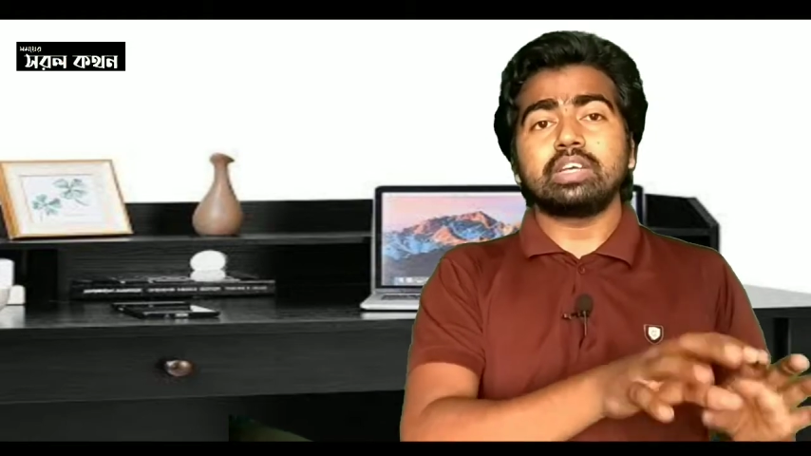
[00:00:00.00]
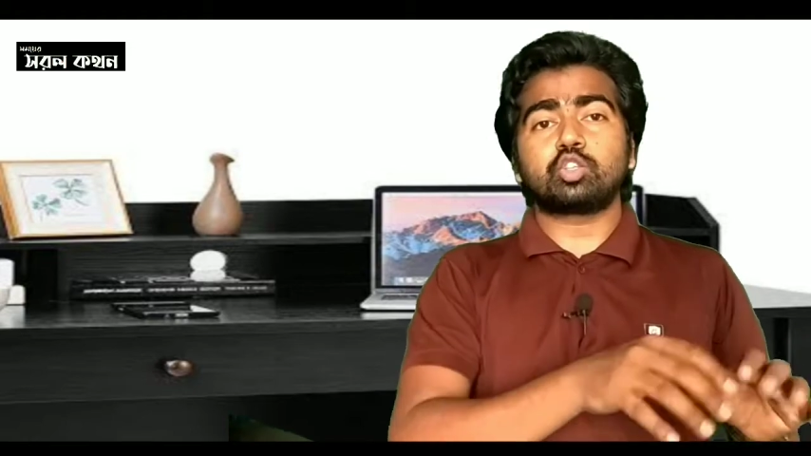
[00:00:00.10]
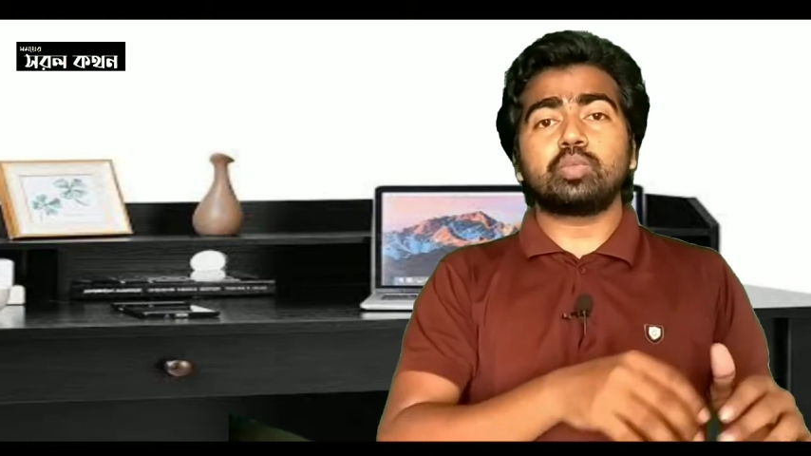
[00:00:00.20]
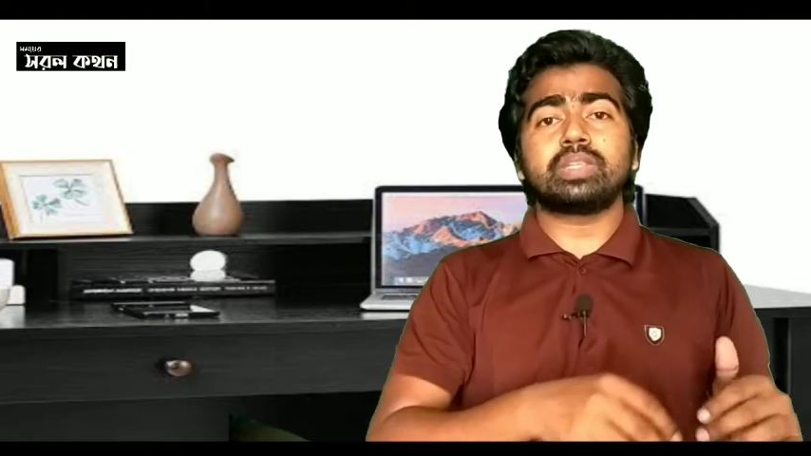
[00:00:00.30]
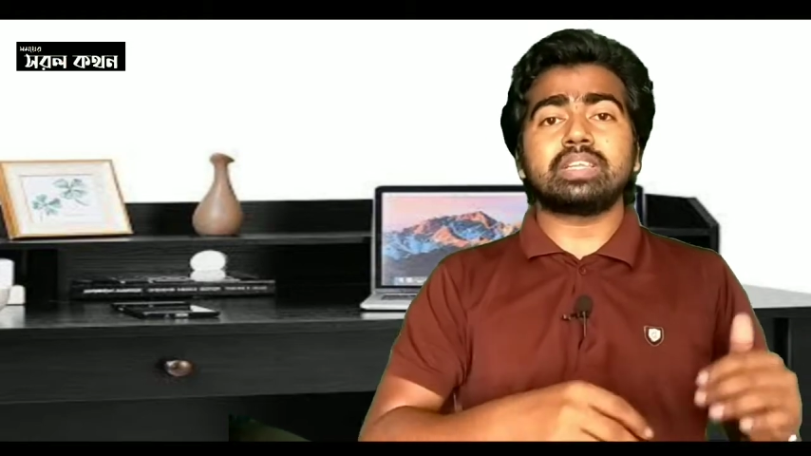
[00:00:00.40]

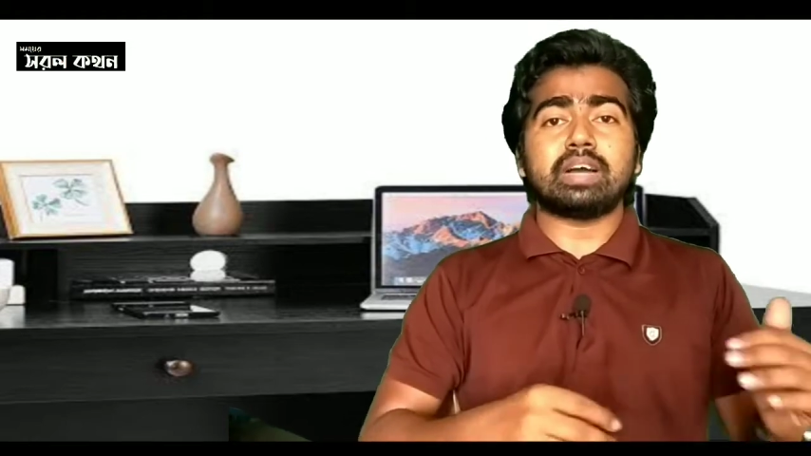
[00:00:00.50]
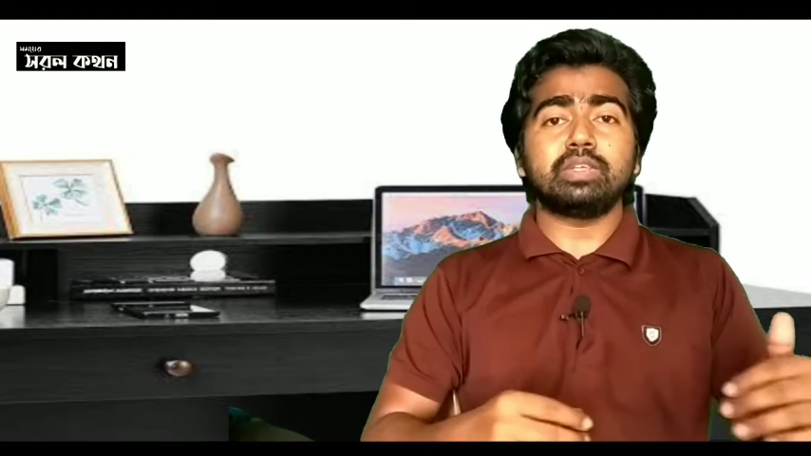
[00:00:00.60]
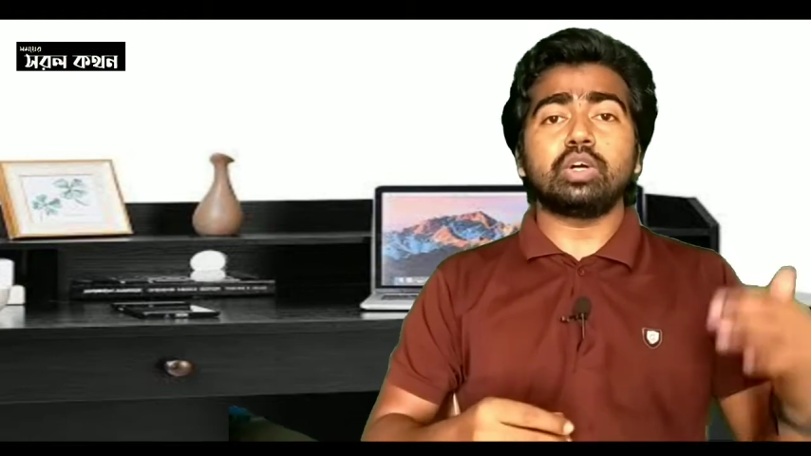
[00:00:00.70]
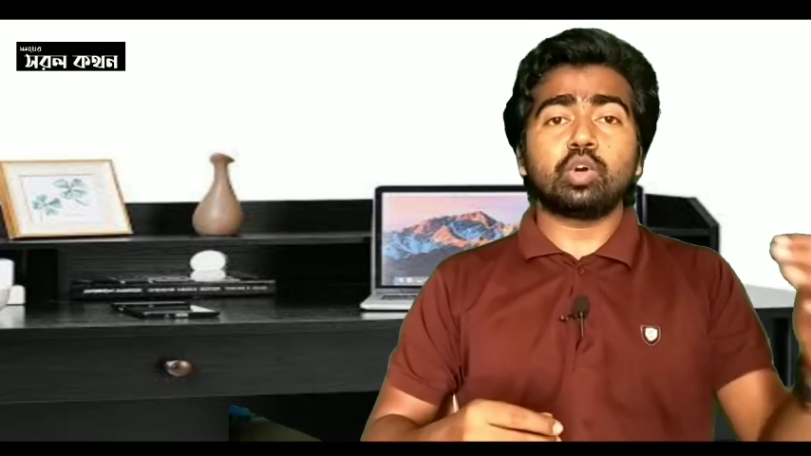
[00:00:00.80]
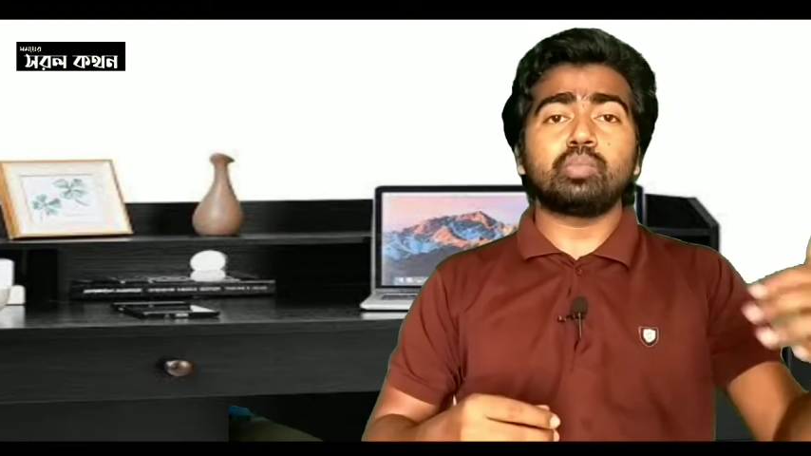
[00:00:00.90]
শ্রমিকদের
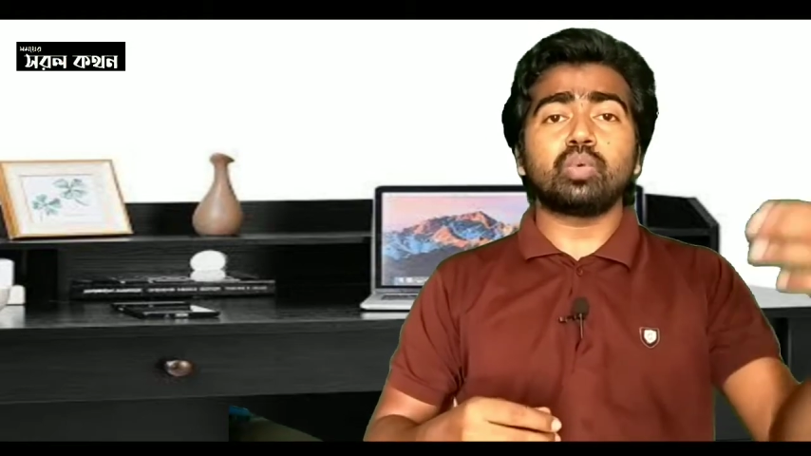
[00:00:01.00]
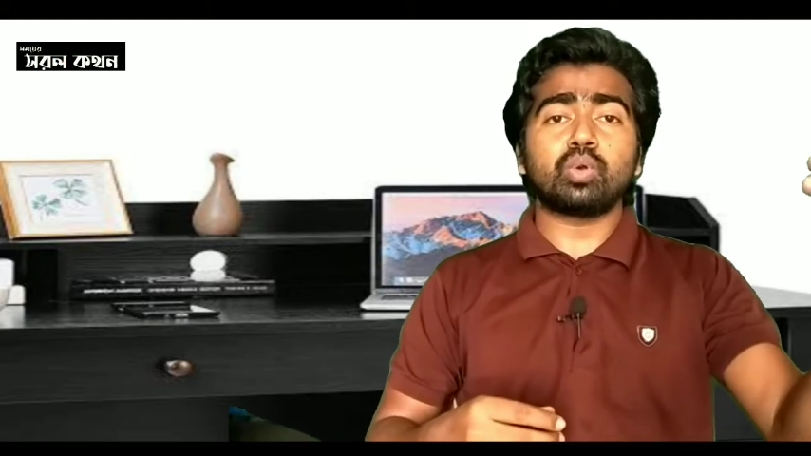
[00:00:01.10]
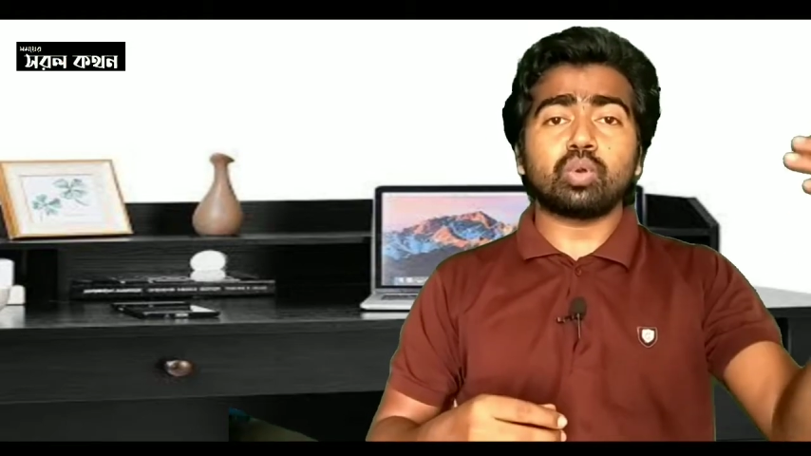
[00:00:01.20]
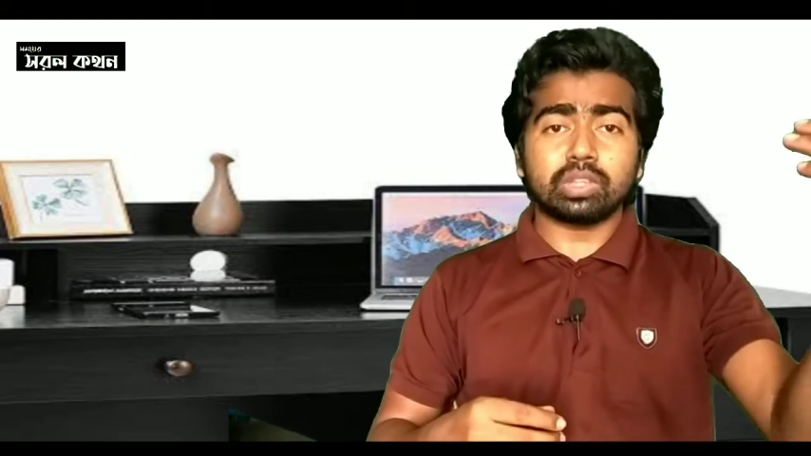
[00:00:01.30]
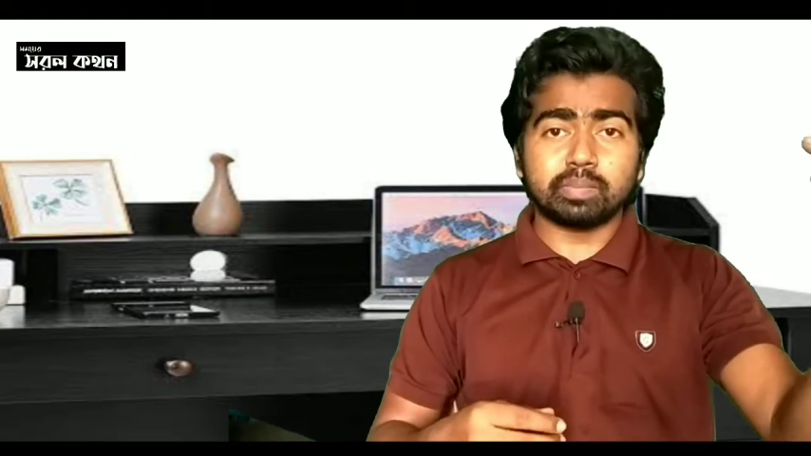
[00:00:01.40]
দাবি দাওয়াগুলো
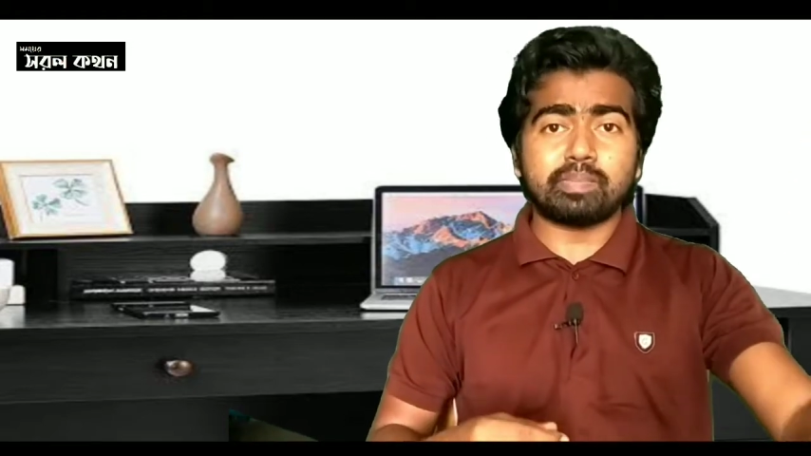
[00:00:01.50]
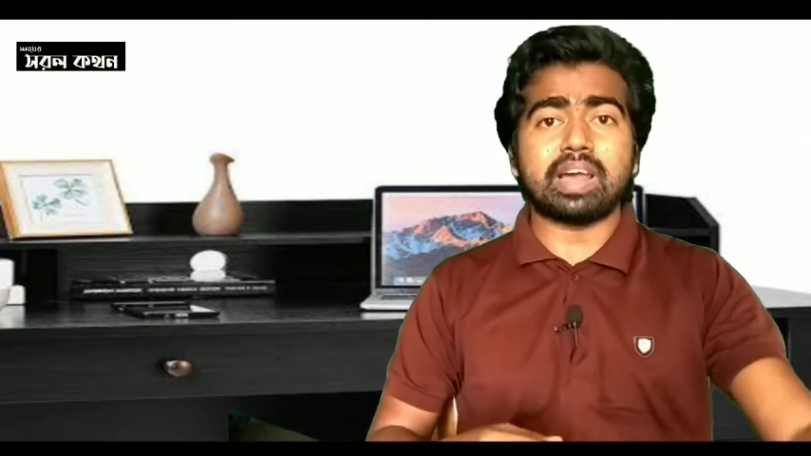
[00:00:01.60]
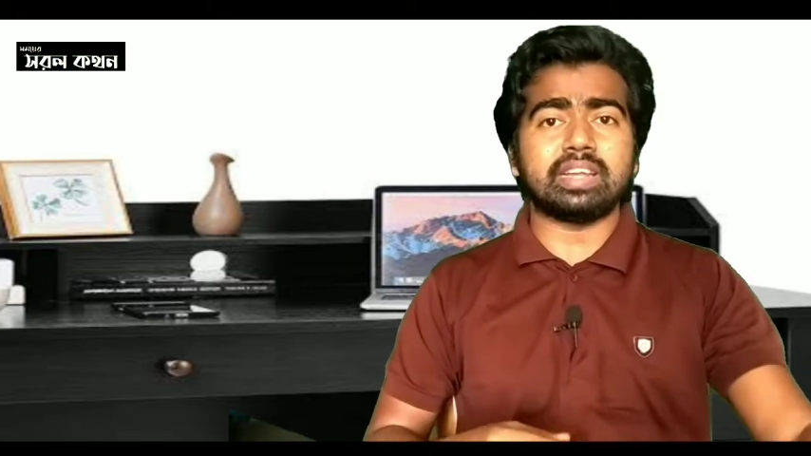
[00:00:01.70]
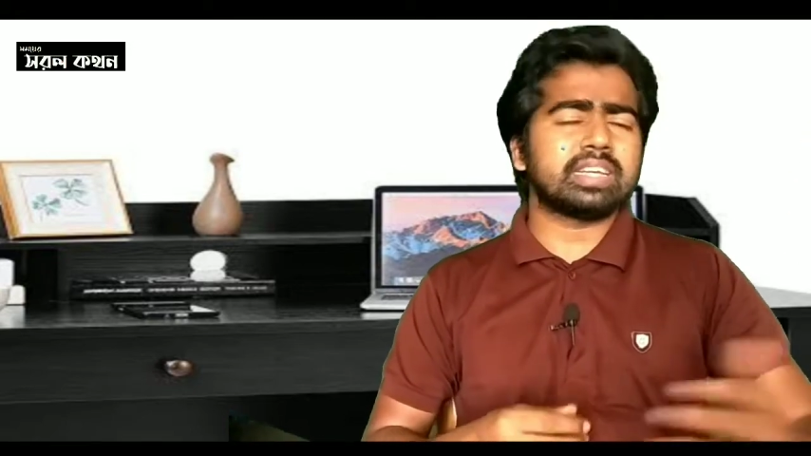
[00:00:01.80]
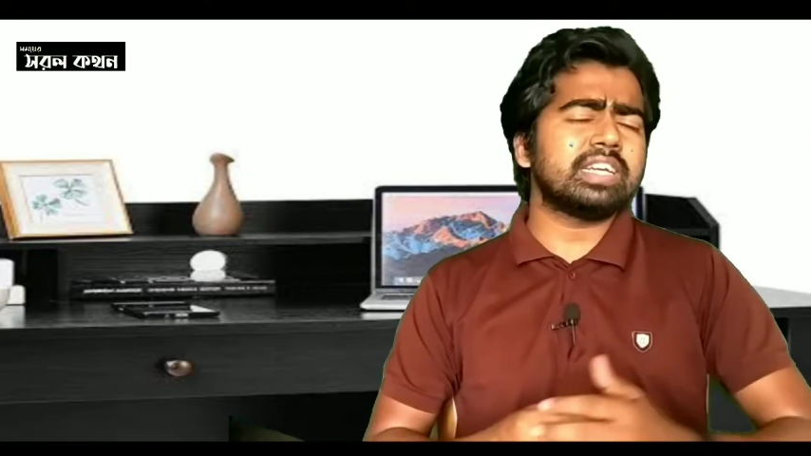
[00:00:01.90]
পূরণ করতে পারে